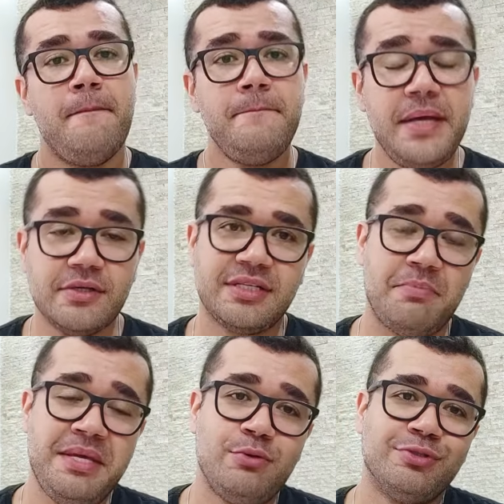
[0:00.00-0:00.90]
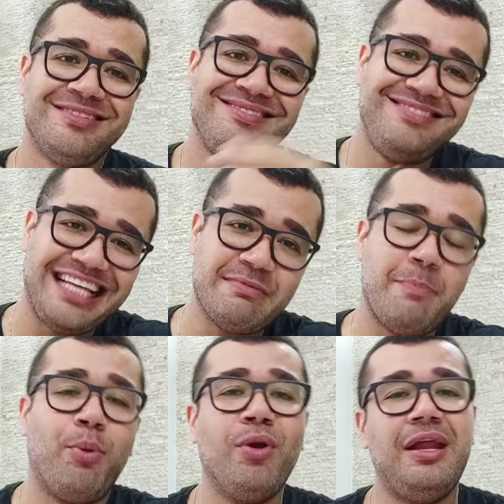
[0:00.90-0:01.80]
Meus amigos, tema
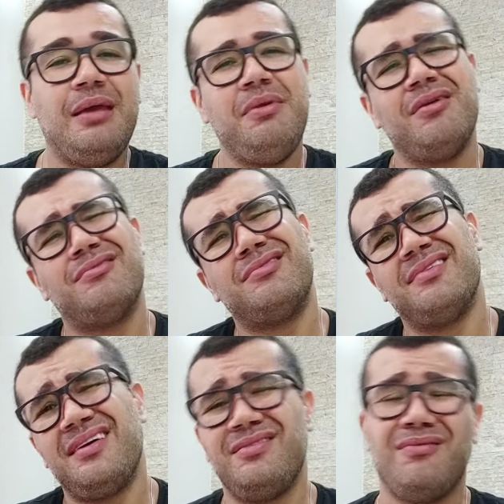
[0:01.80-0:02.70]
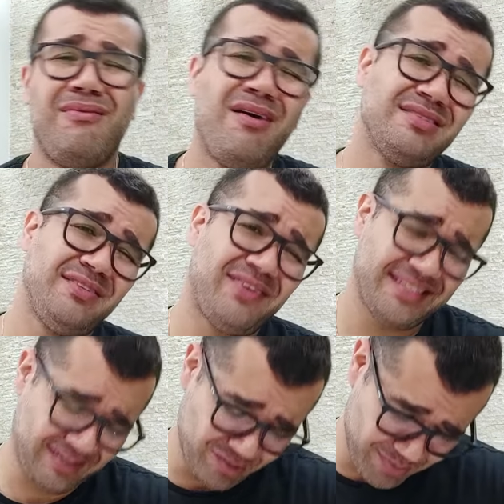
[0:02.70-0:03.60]
polêmico. Eu não gosto de
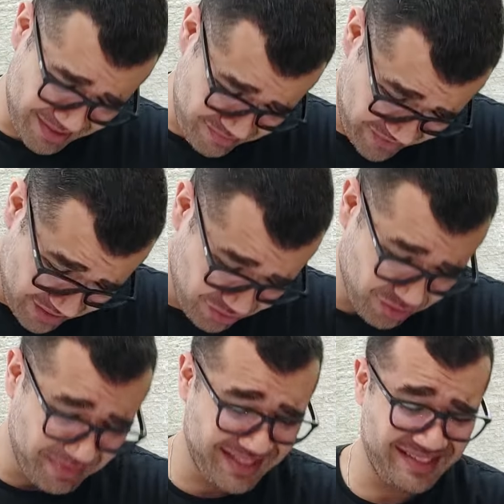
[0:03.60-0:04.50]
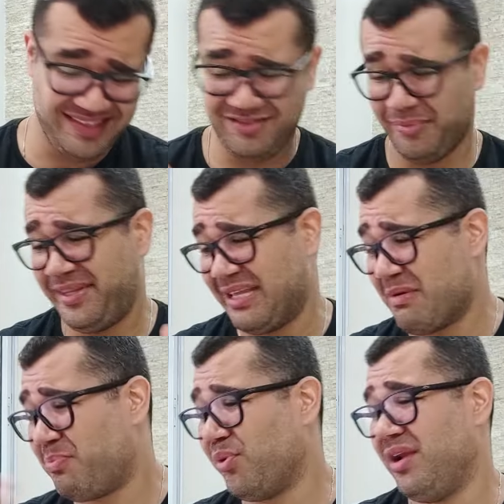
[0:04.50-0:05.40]
fazer sobre vídeo sobre esse, sobre
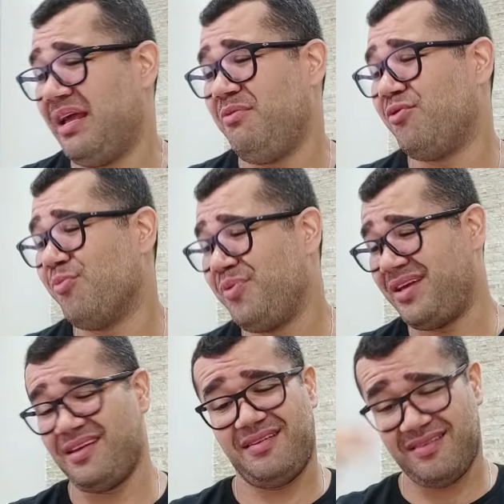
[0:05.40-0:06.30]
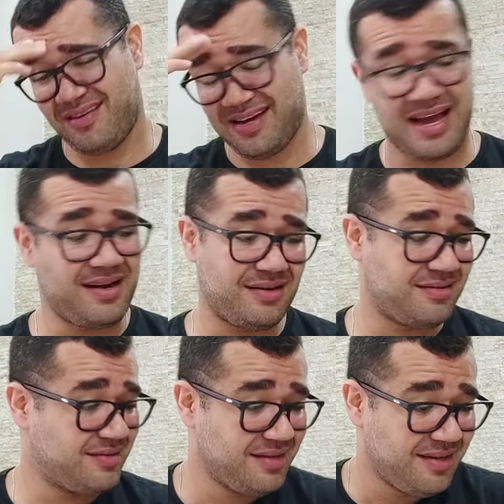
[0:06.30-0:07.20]
tema polêmico, porque, cara,
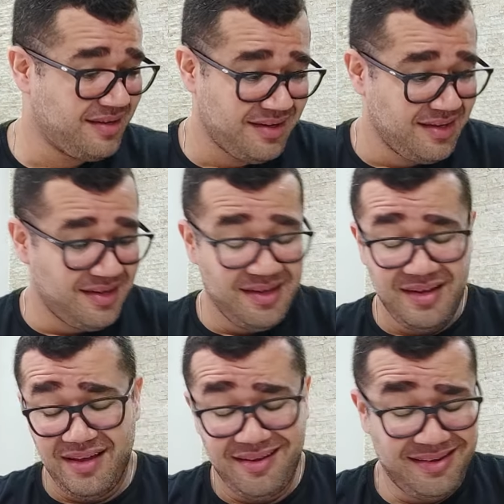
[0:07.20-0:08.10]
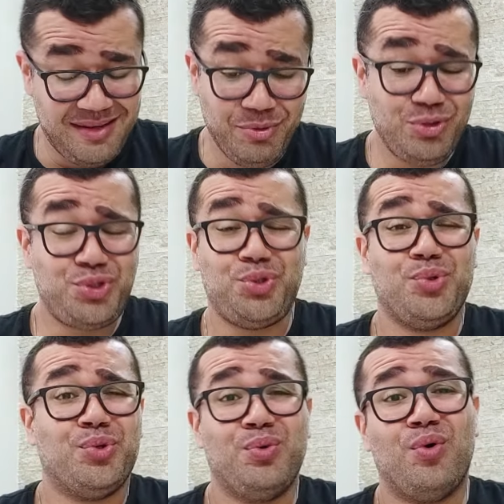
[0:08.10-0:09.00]
é muito
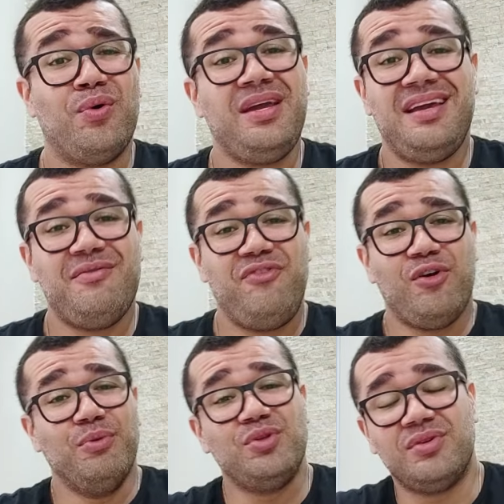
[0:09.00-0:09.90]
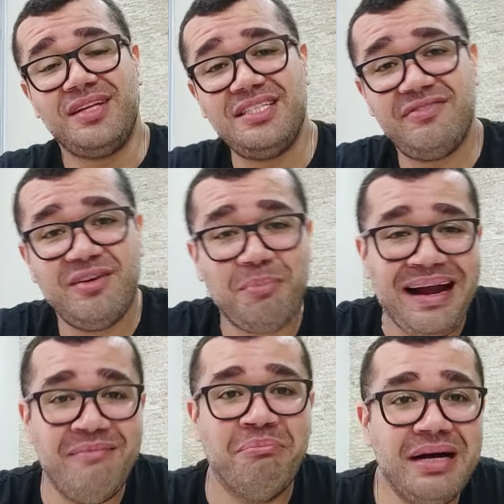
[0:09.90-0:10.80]
chororô e eu fico muito triste vendo
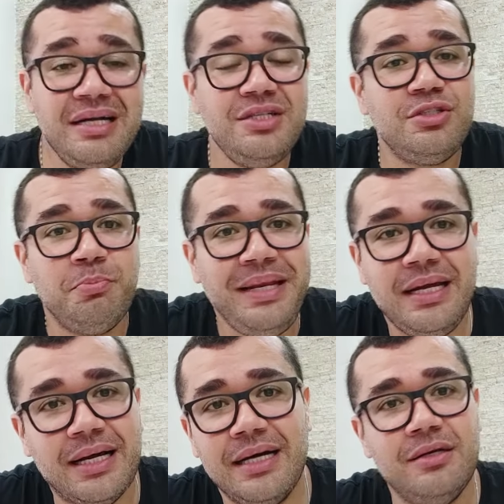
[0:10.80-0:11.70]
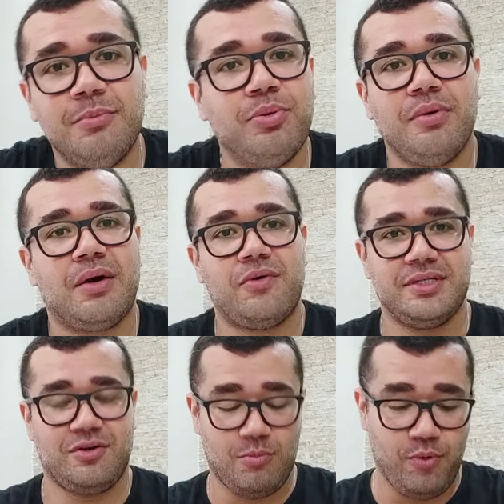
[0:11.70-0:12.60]
marmanjo brigando por uma
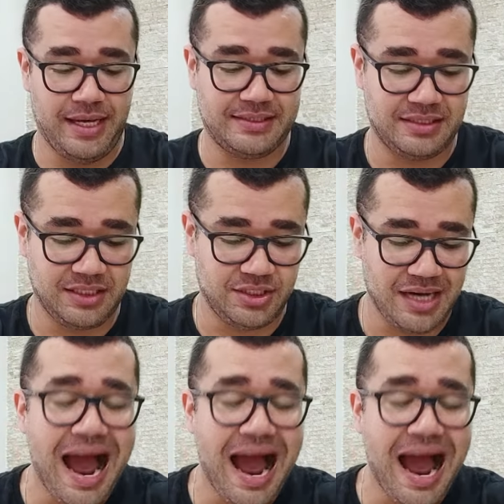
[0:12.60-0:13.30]
coisa como essa, gente.